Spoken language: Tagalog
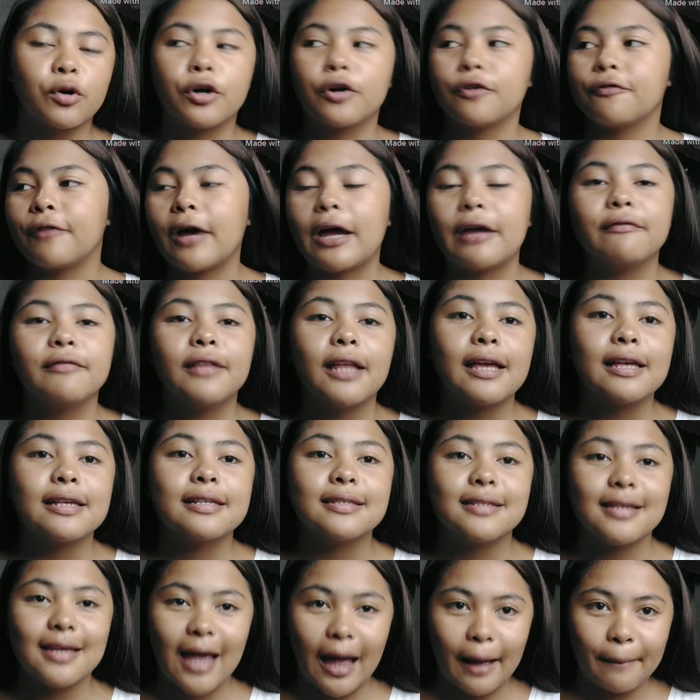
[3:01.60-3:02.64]
or 5
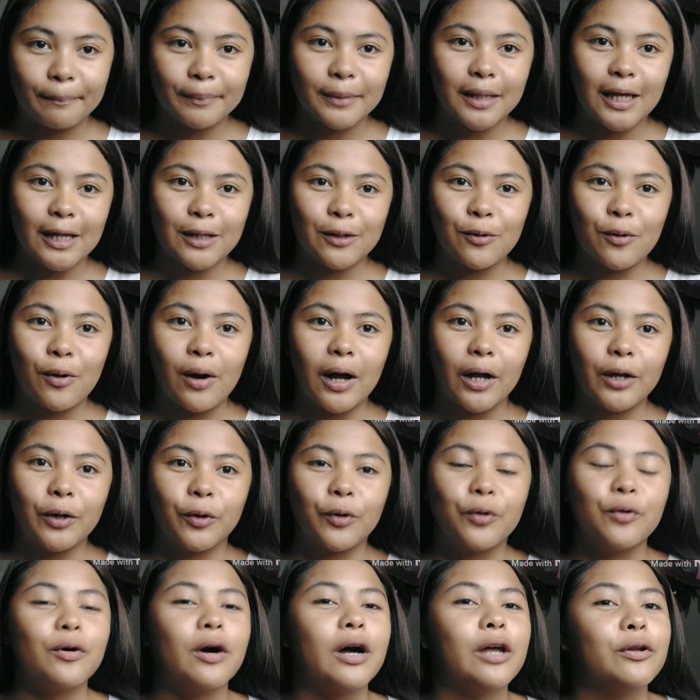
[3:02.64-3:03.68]
days, i-update ko kayo
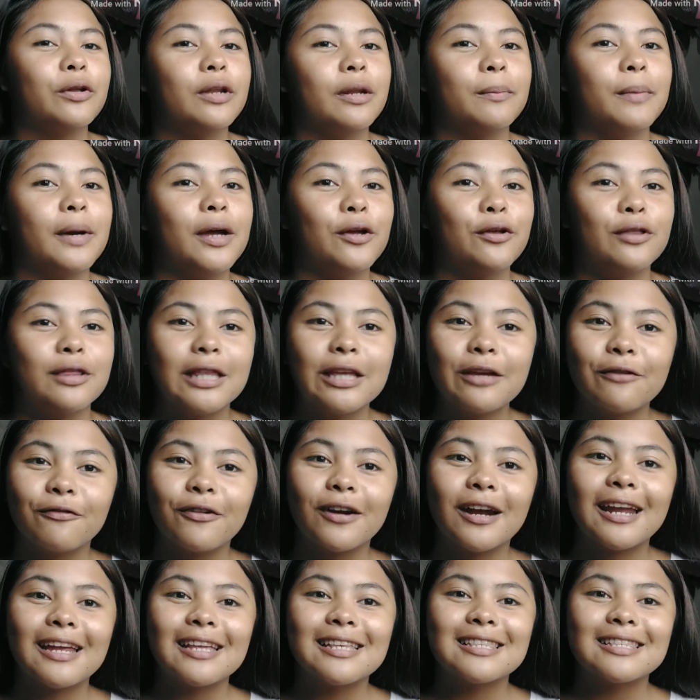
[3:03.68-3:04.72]
kung ano na ba yung
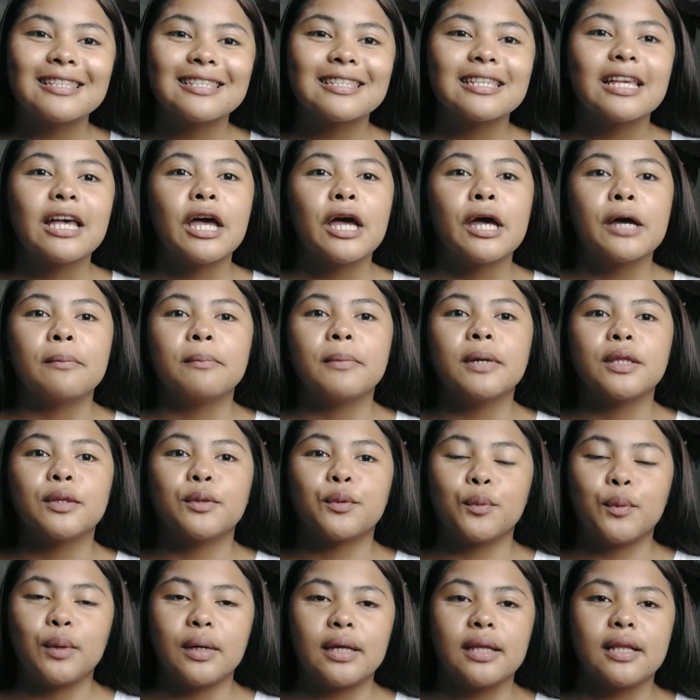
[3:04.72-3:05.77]
difference
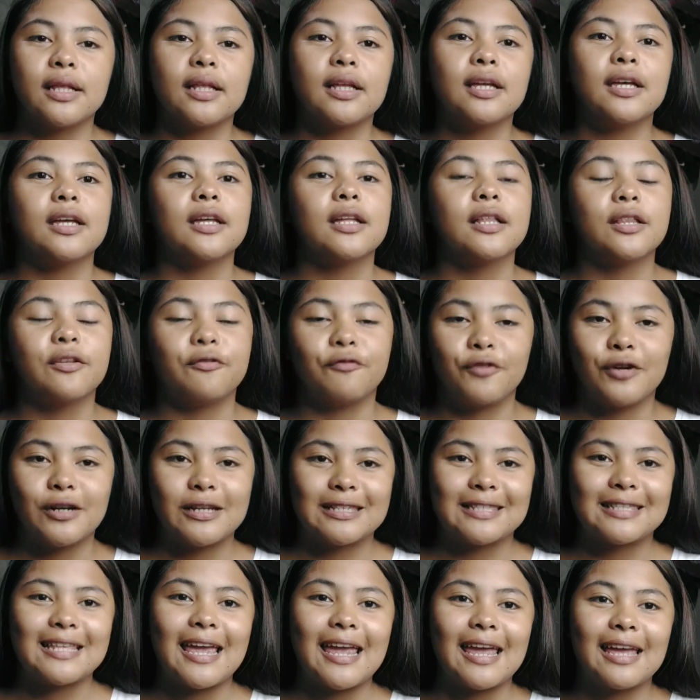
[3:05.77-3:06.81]
between the
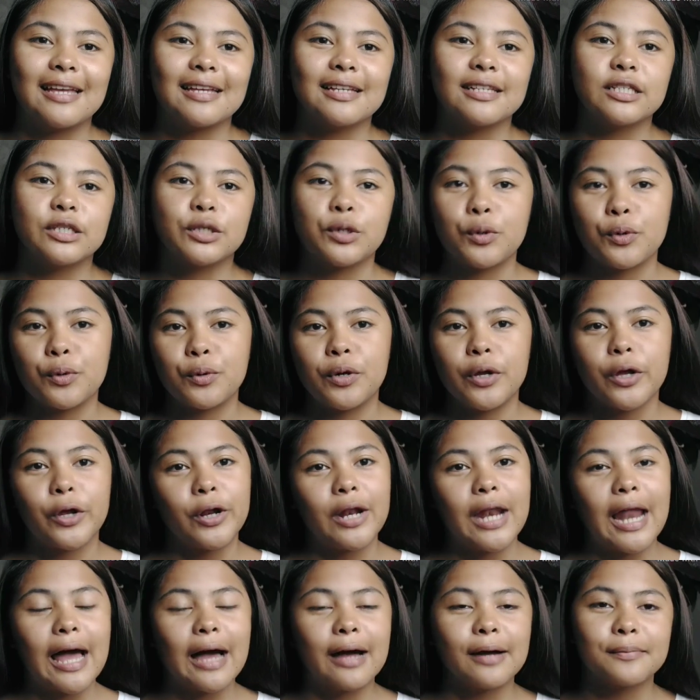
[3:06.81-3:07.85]
first day. So,
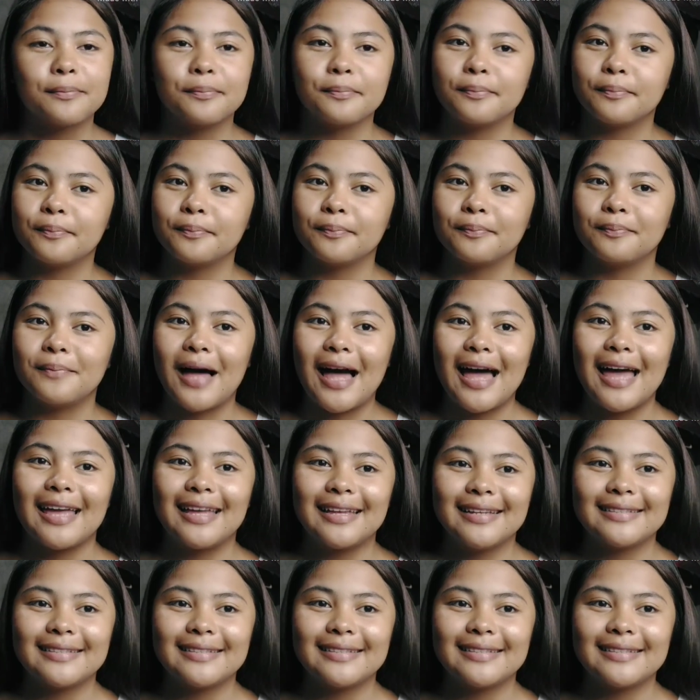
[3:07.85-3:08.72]
ayan lang. Bye!